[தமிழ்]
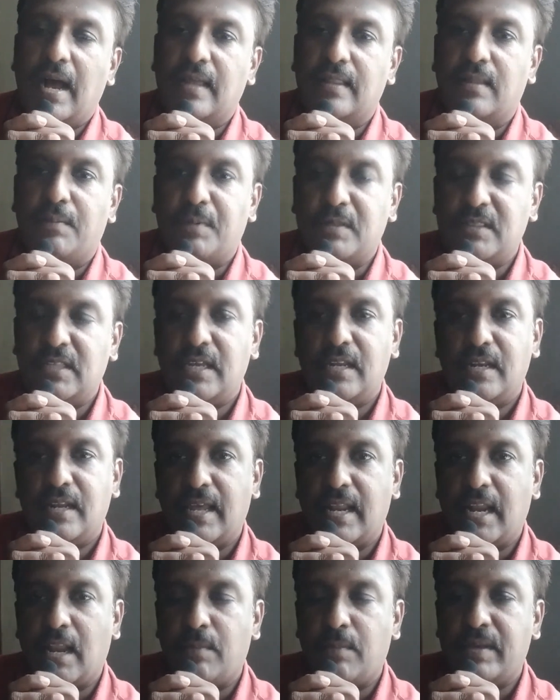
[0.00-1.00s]
அதை பற்றி
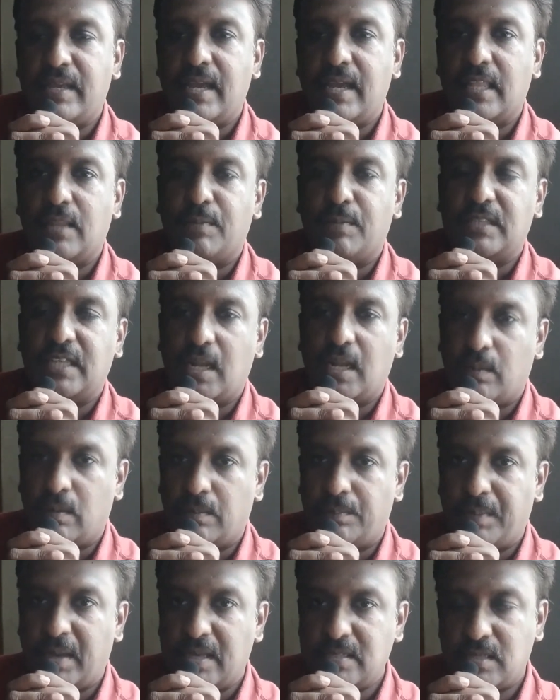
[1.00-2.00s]
இன்றைய நிலைமைக்கு அதை பற்றி
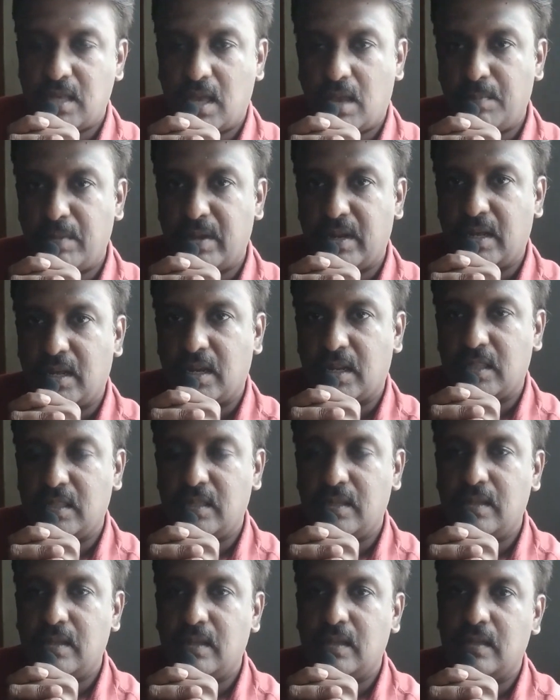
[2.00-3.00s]
நம்ம பேசாமல்
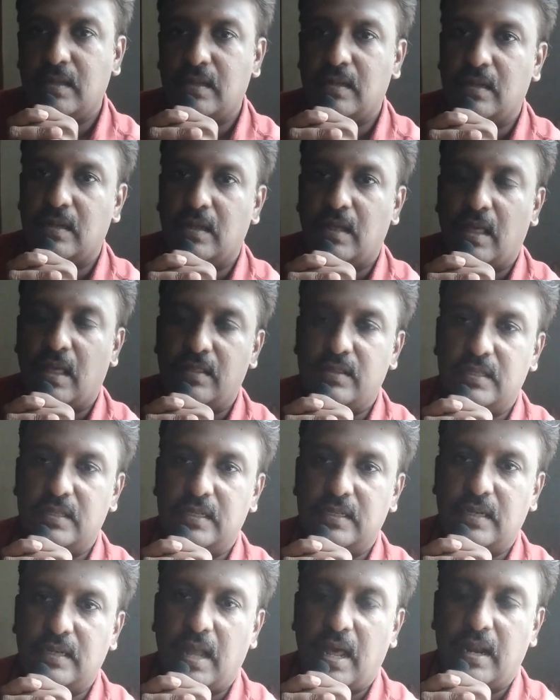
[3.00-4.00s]
இருக்கிறது அது
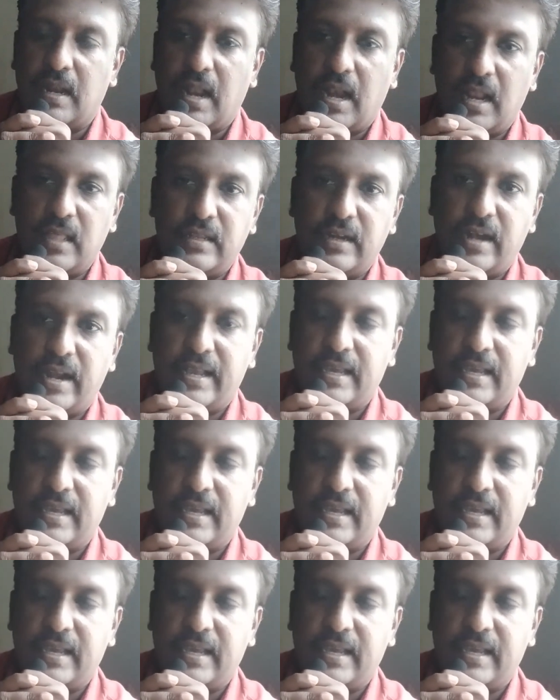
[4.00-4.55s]
நான் நல்லதுன்னு